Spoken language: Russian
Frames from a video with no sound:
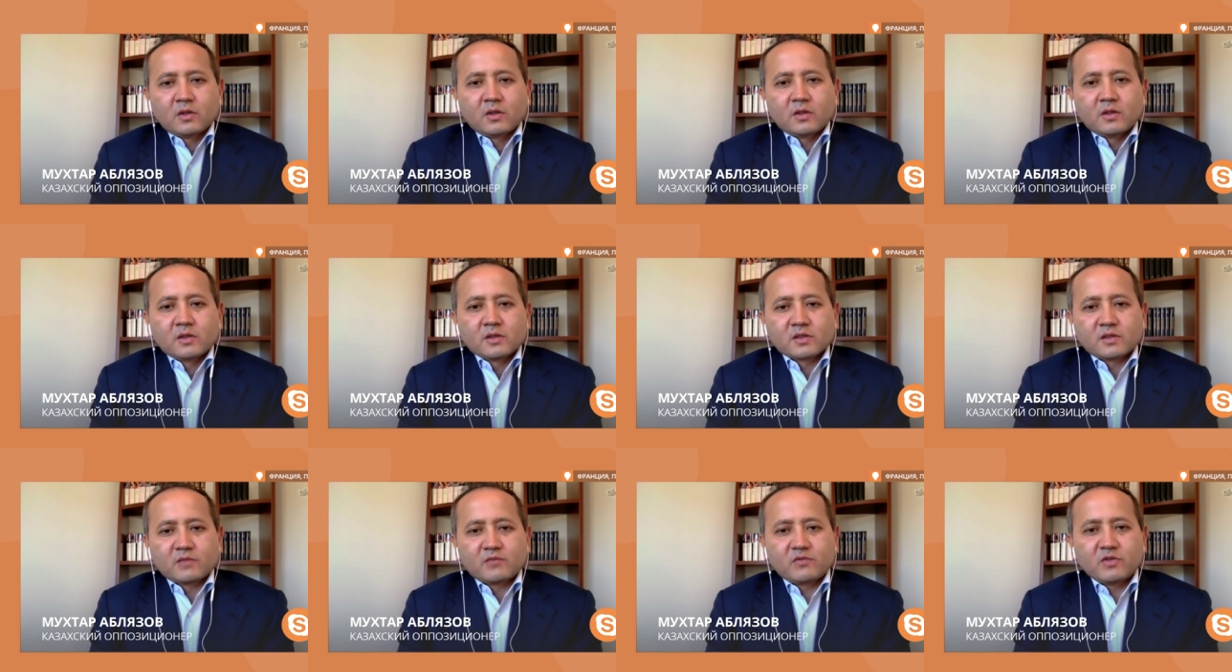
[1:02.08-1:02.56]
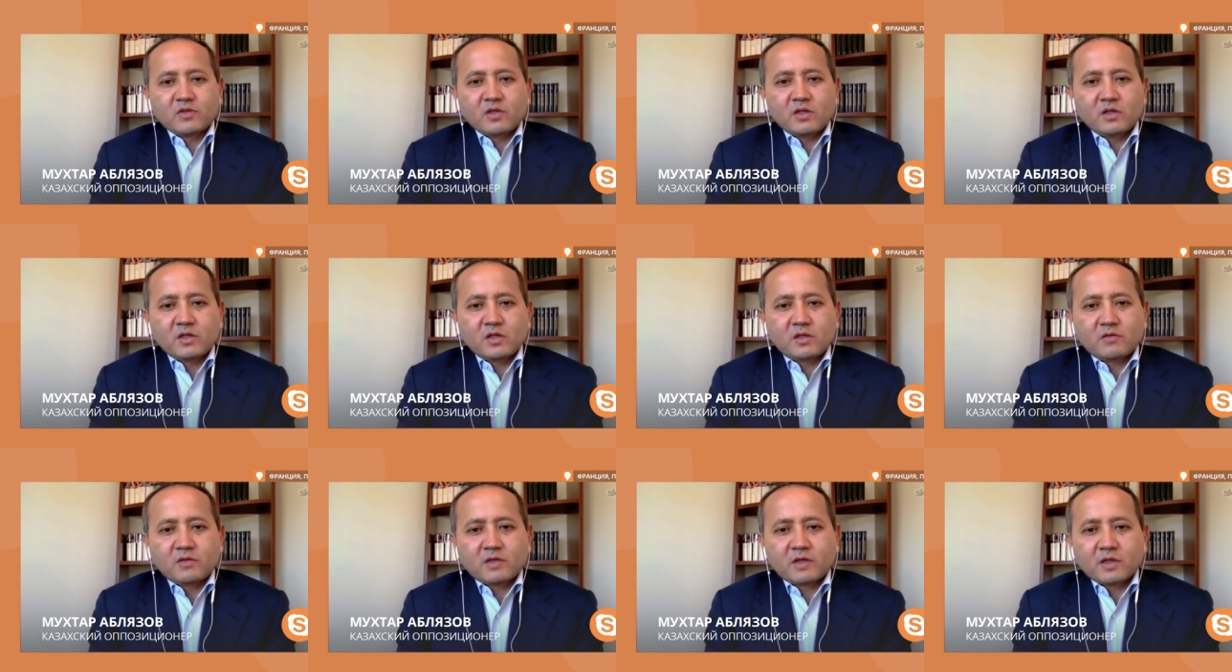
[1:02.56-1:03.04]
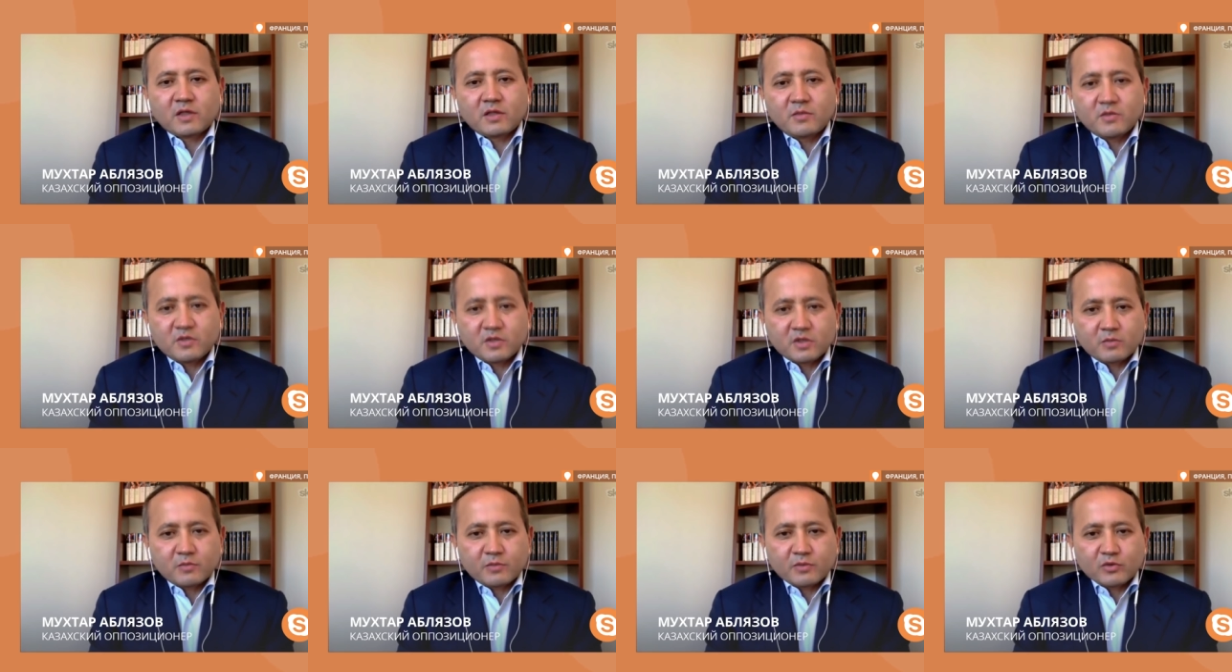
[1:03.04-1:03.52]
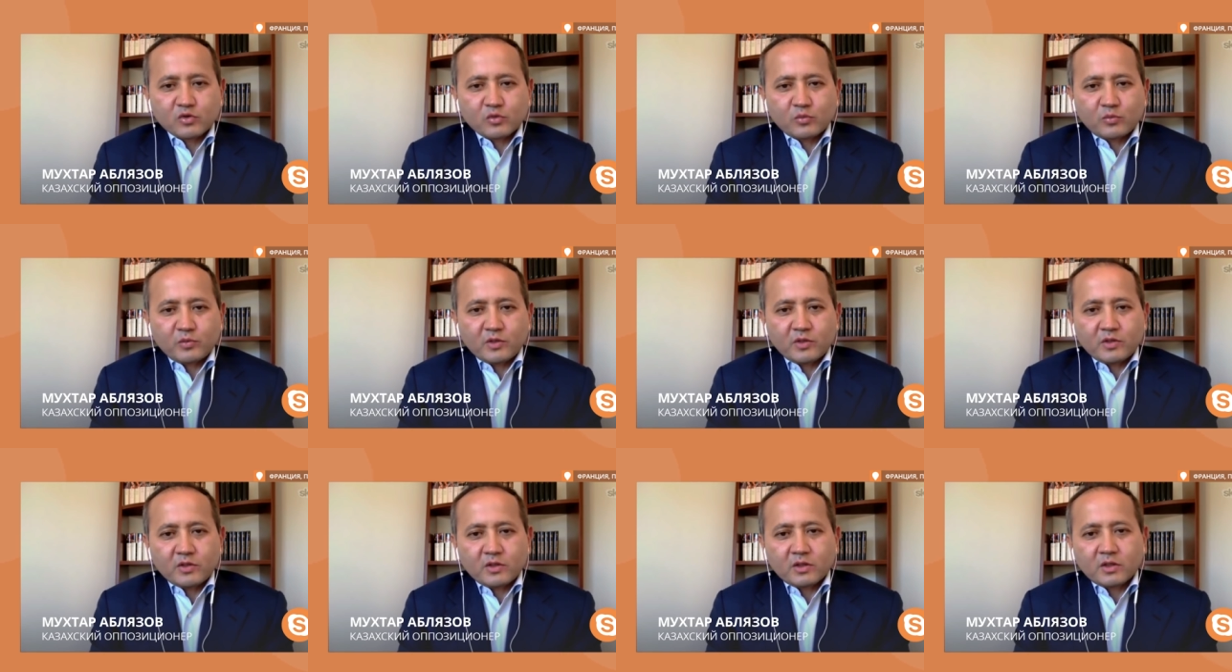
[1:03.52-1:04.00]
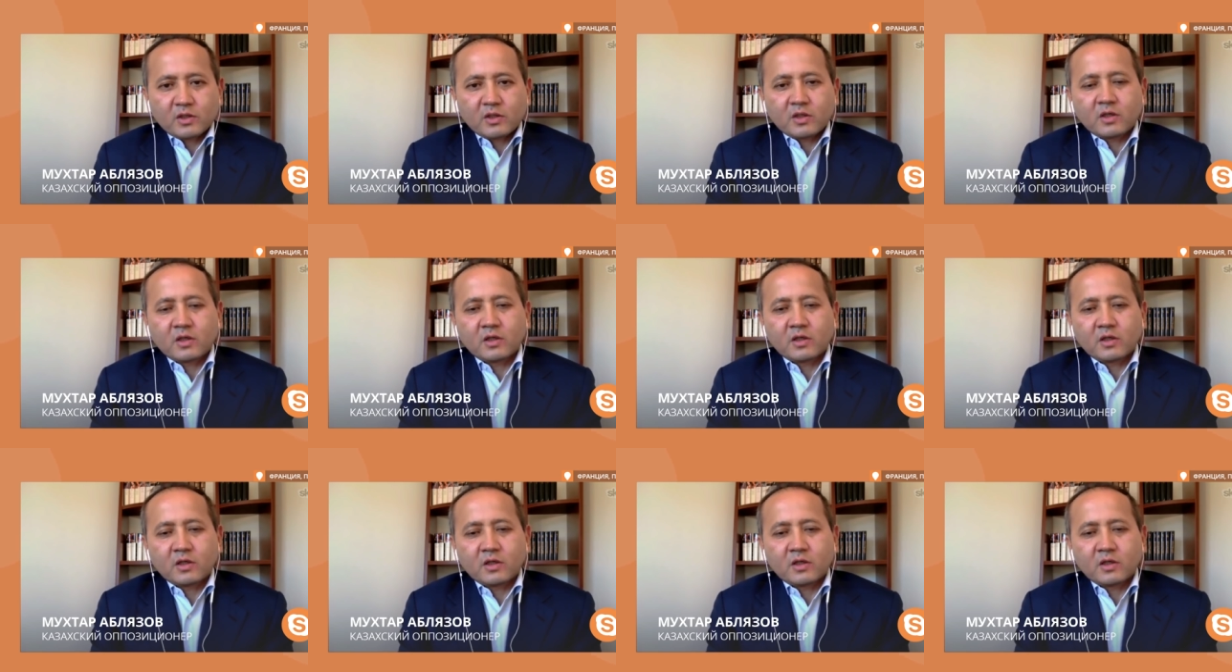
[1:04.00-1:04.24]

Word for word: с обвинением в экономических преступлениях